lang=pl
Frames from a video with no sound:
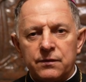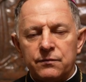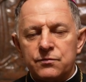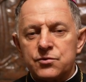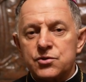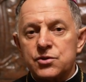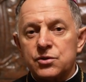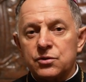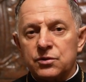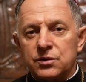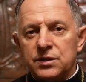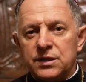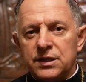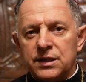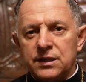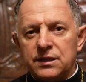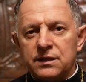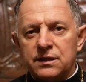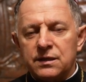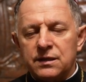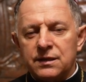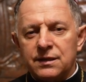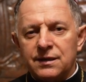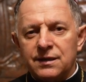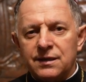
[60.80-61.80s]
Wśród
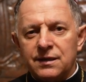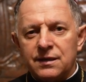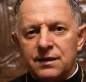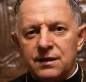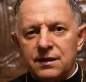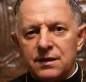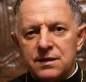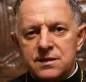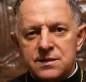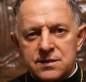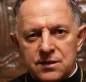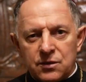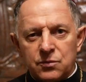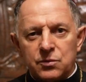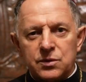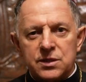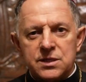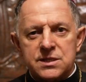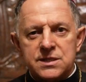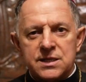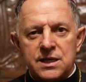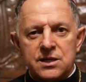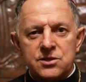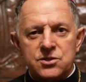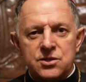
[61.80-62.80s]
nich są
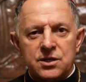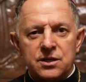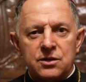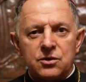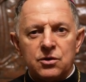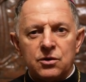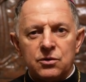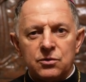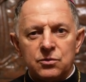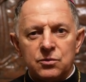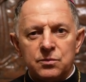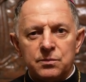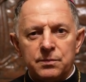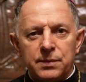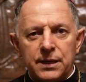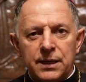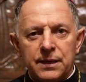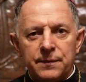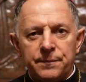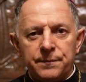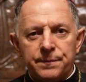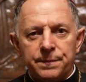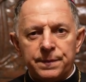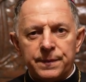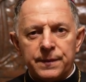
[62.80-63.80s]
rycerze Kolumba.
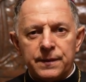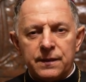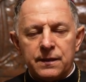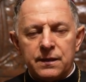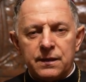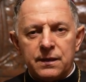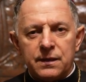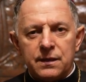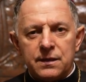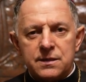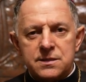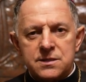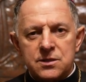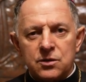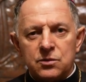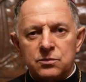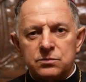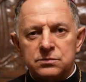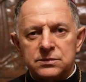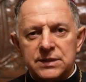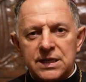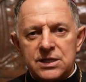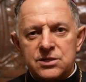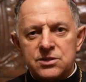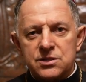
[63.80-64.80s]
Są
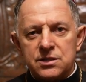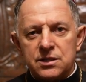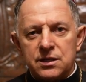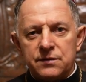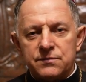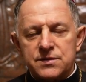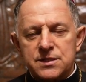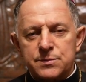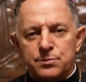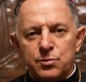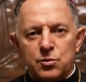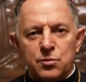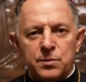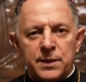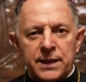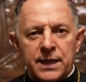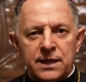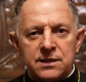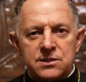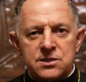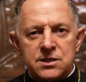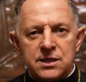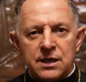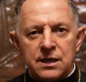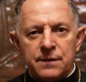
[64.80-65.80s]
nasi
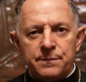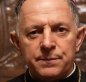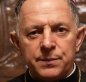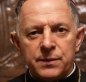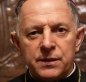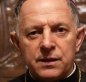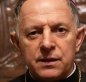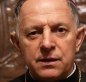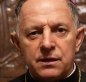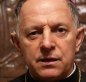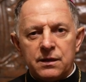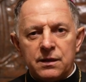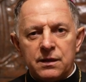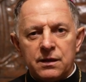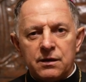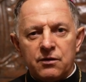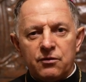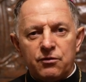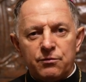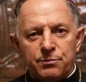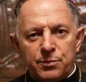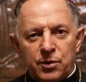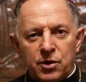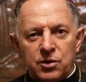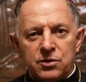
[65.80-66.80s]
współbracia
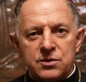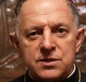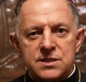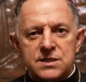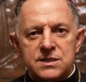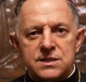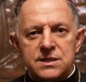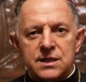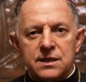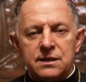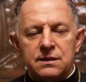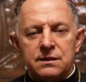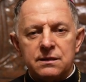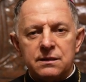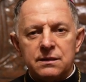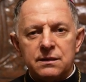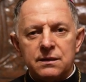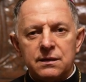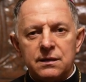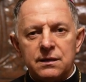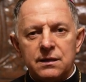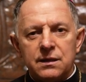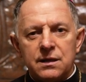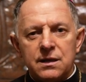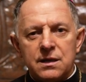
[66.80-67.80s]
w Polsce,
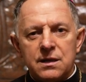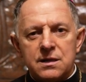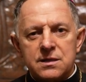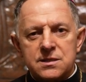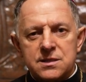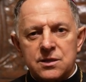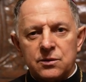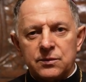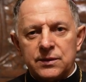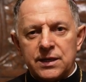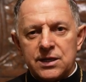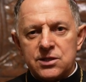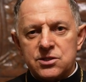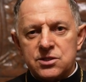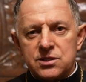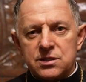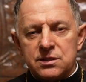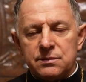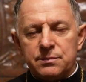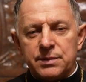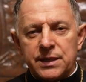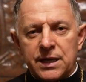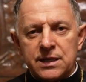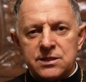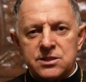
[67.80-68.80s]
są
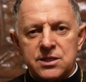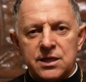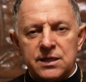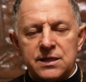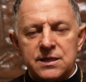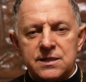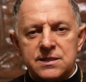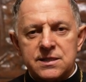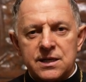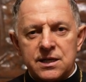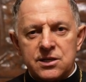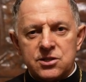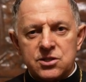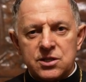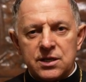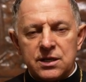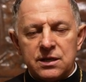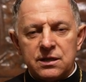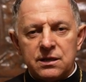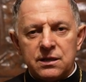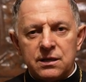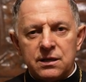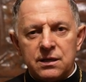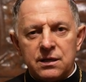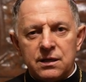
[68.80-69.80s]
nasi bracia rycerze
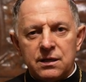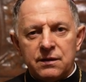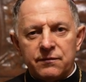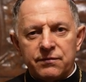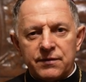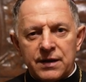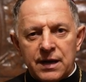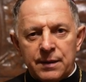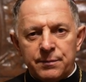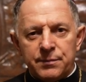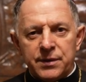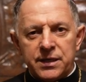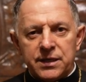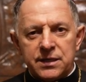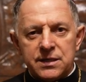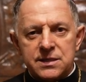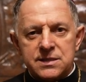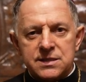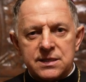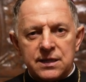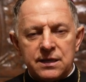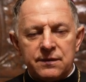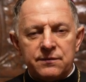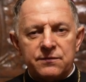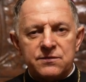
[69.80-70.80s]
w
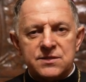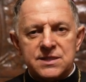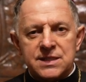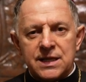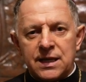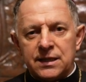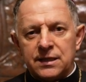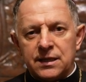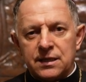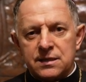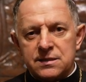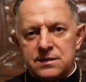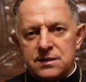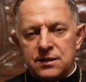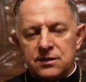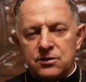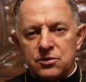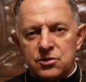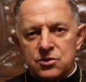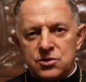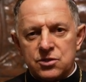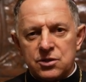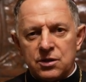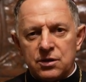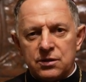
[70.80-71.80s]
Ameryce, w Stanach
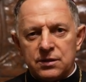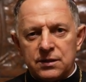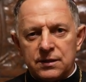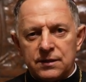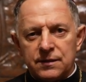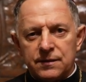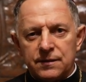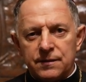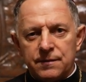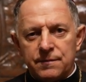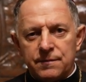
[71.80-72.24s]
Zjednoczonych,